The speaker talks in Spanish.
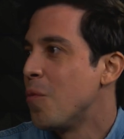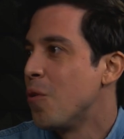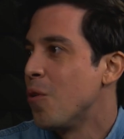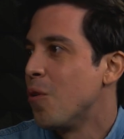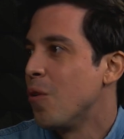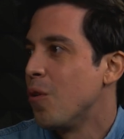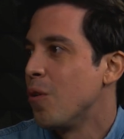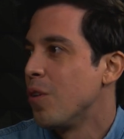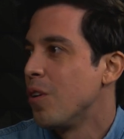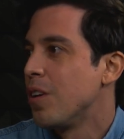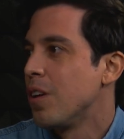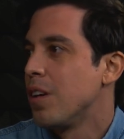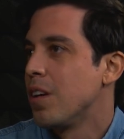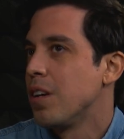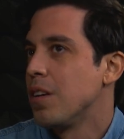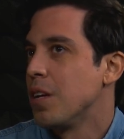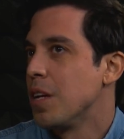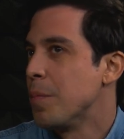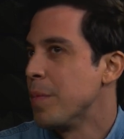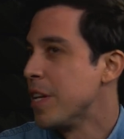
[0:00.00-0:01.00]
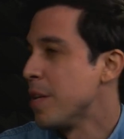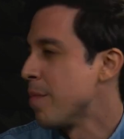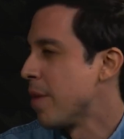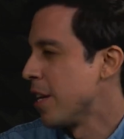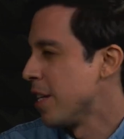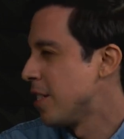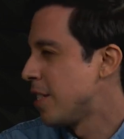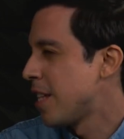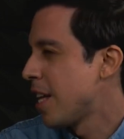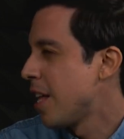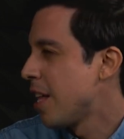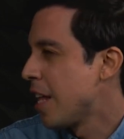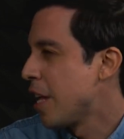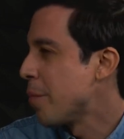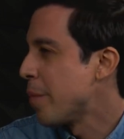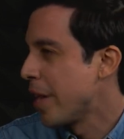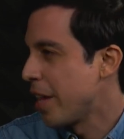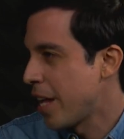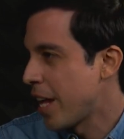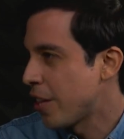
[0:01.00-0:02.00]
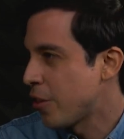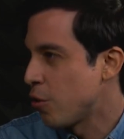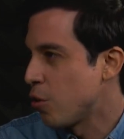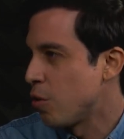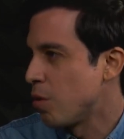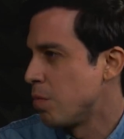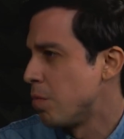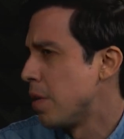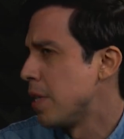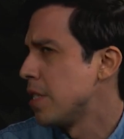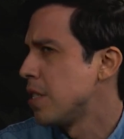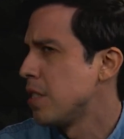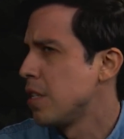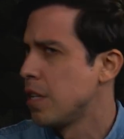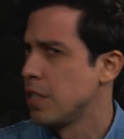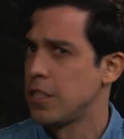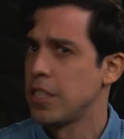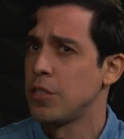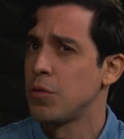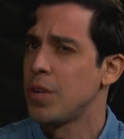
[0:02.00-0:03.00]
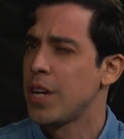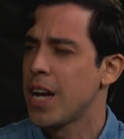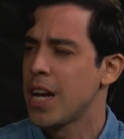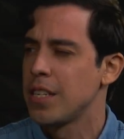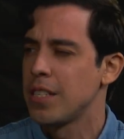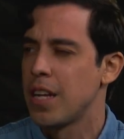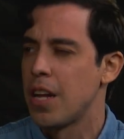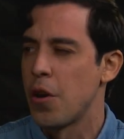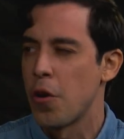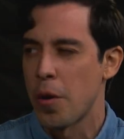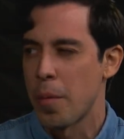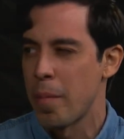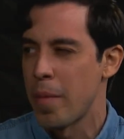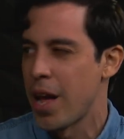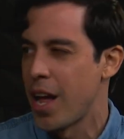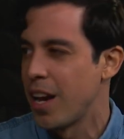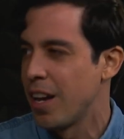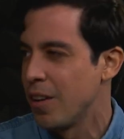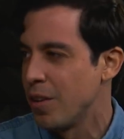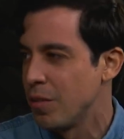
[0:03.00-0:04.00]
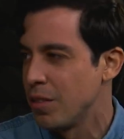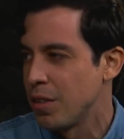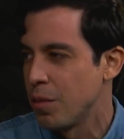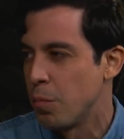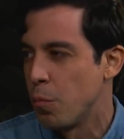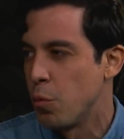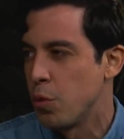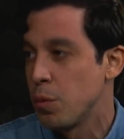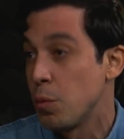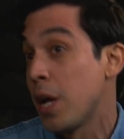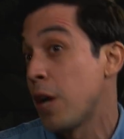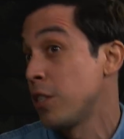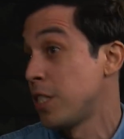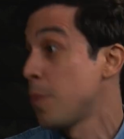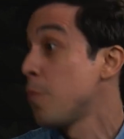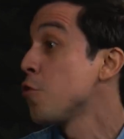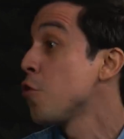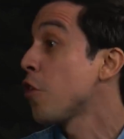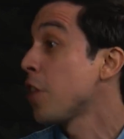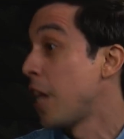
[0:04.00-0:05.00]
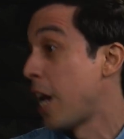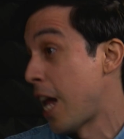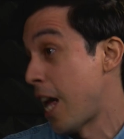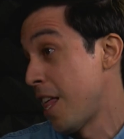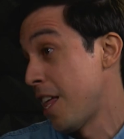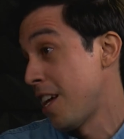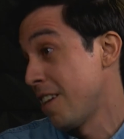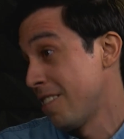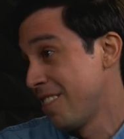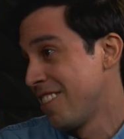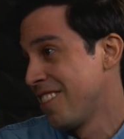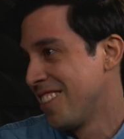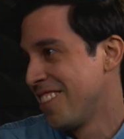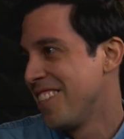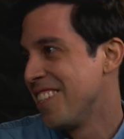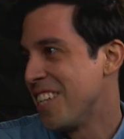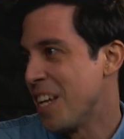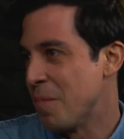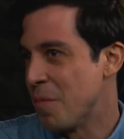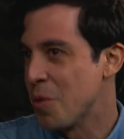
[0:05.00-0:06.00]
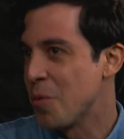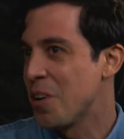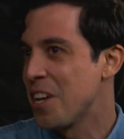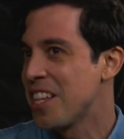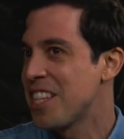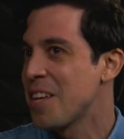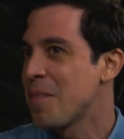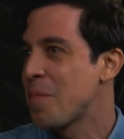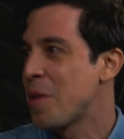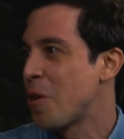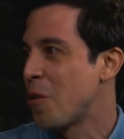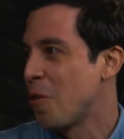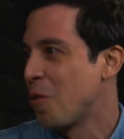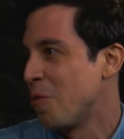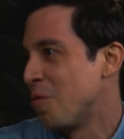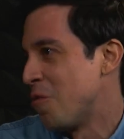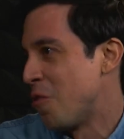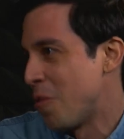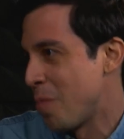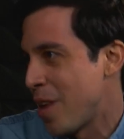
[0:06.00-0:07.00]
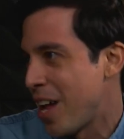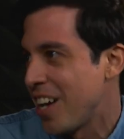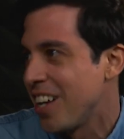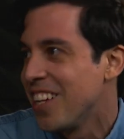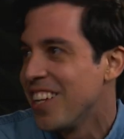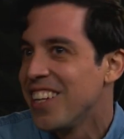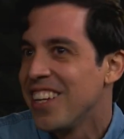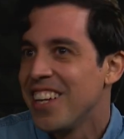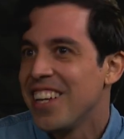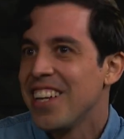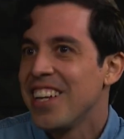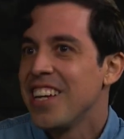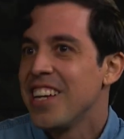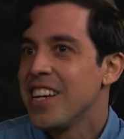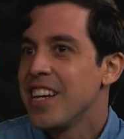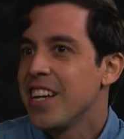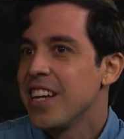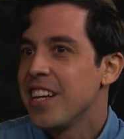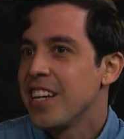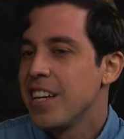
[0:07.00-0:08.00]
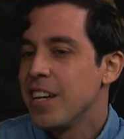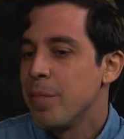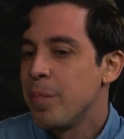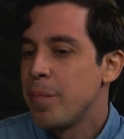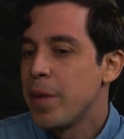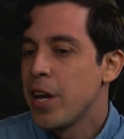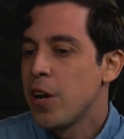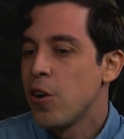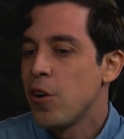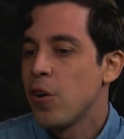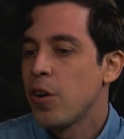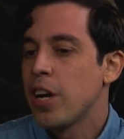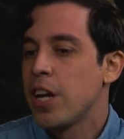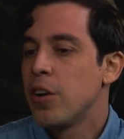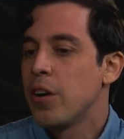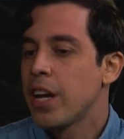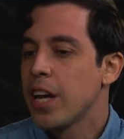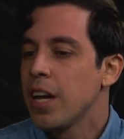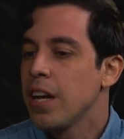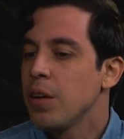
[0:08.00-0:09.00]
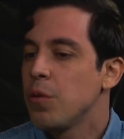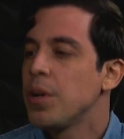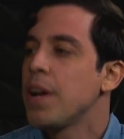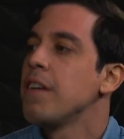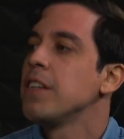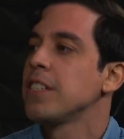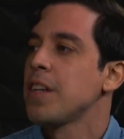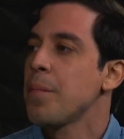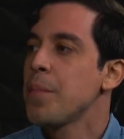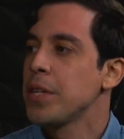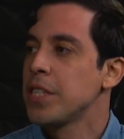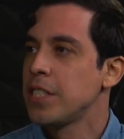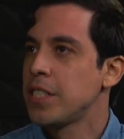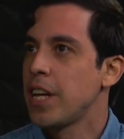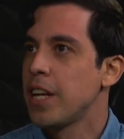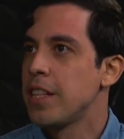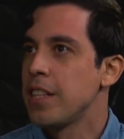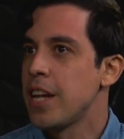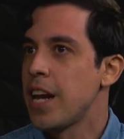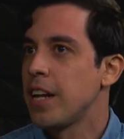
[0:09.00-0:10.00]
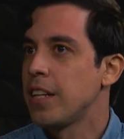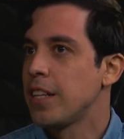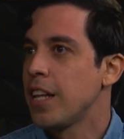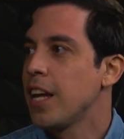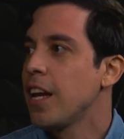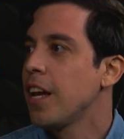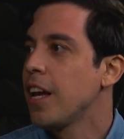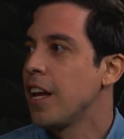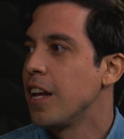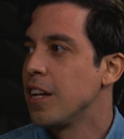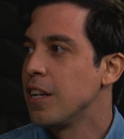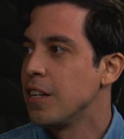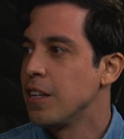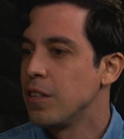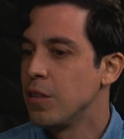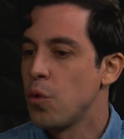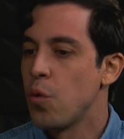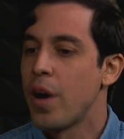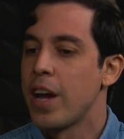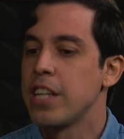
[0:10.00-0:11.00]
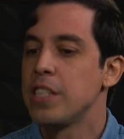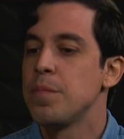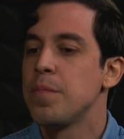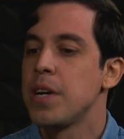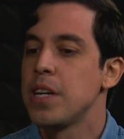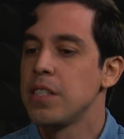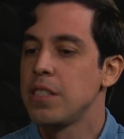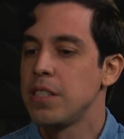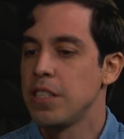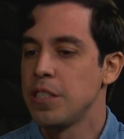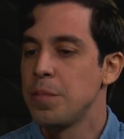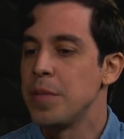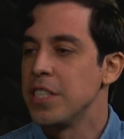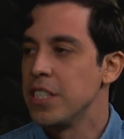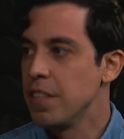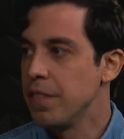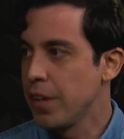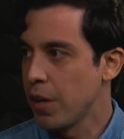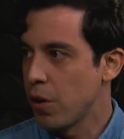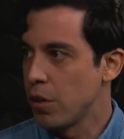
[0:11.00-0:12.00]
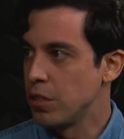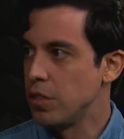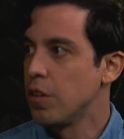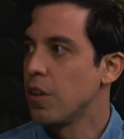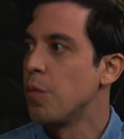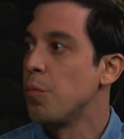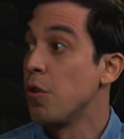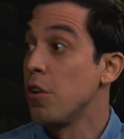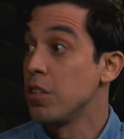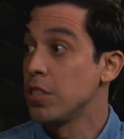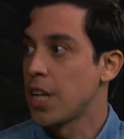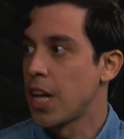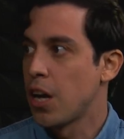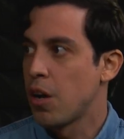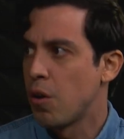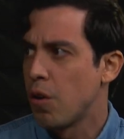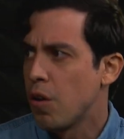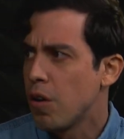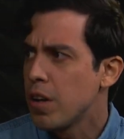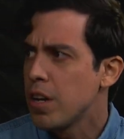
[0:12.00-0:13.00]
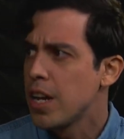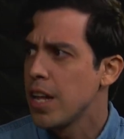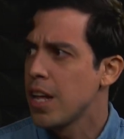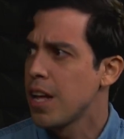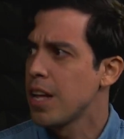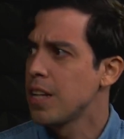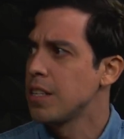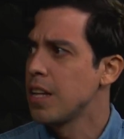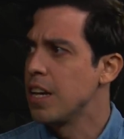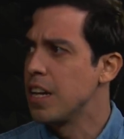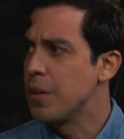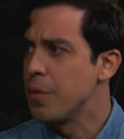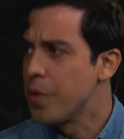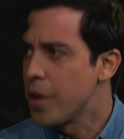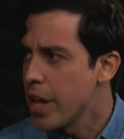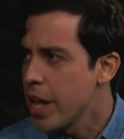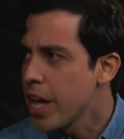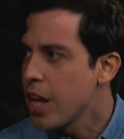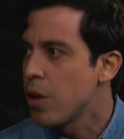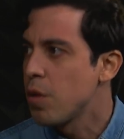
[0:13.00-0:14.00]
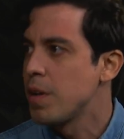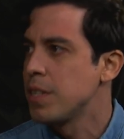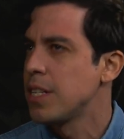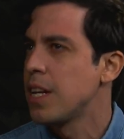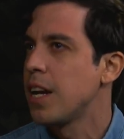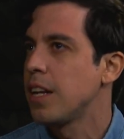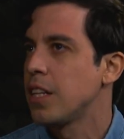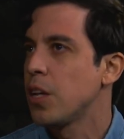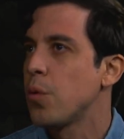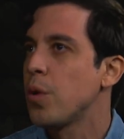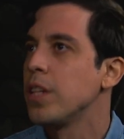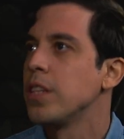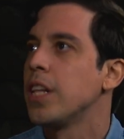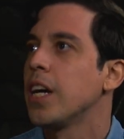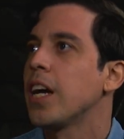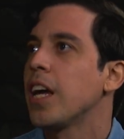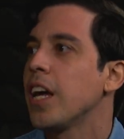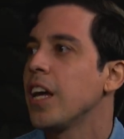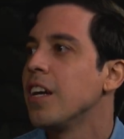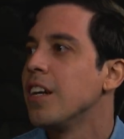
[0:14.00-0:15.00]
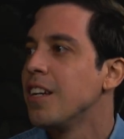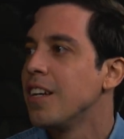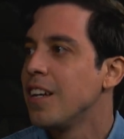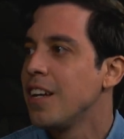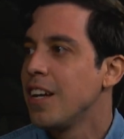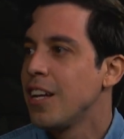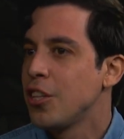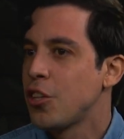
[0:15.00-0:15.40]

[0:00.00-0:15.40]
como minimalista de inmediato. Vas a decir, eso es una casa normal, una cosa muy ordenada y muy bonita, pero normal. Pero creo que una vez que empiezas a entrarte en lugares más específicos, ¿no? como los cajones, el librero, vas a darte cuenta que